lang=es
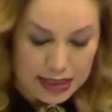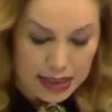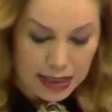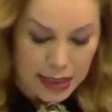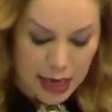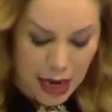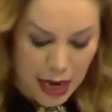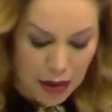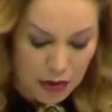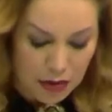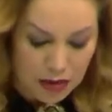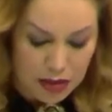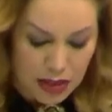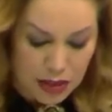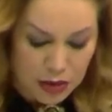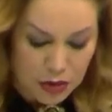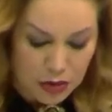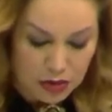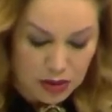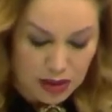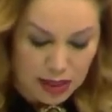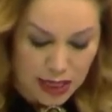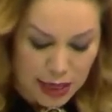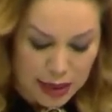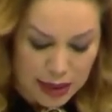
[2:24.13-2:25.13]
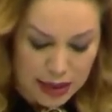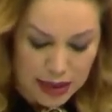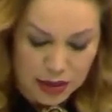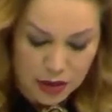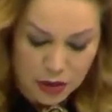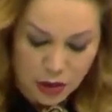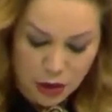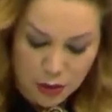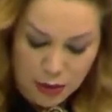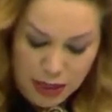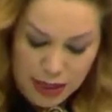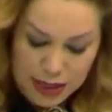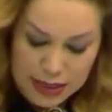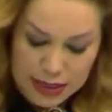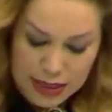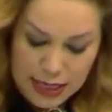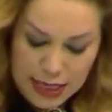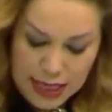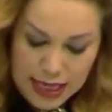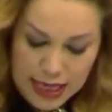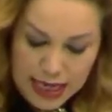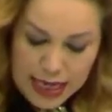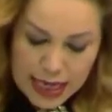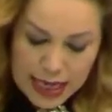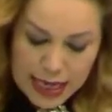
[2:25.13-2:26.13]
destinados a sus grandes
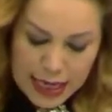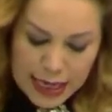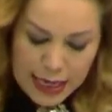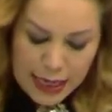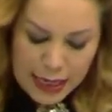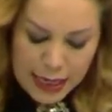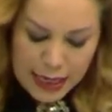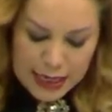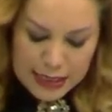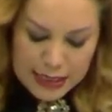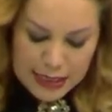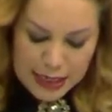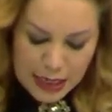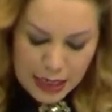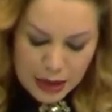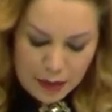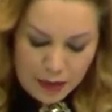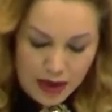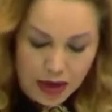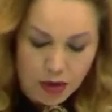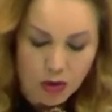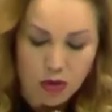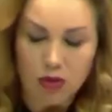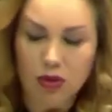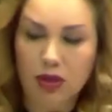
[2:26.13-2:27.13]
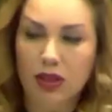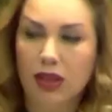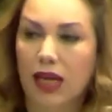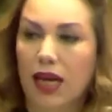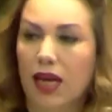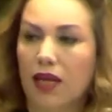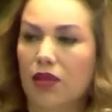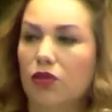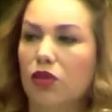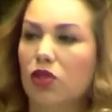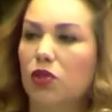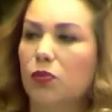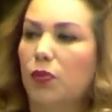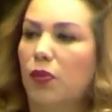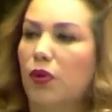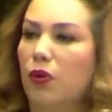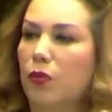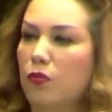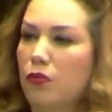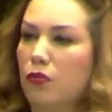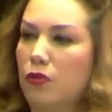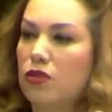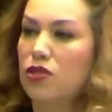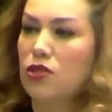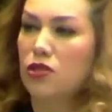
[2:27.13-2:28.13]
obras y reserva contratos
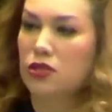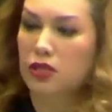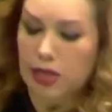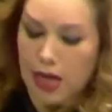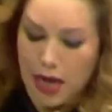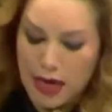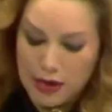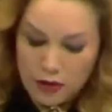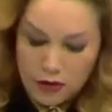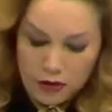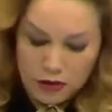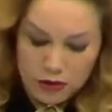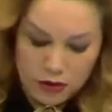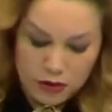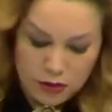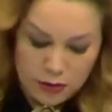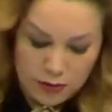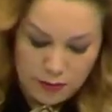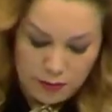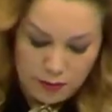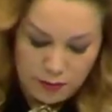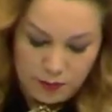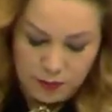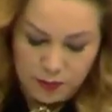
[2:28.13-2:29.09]
por muchos años.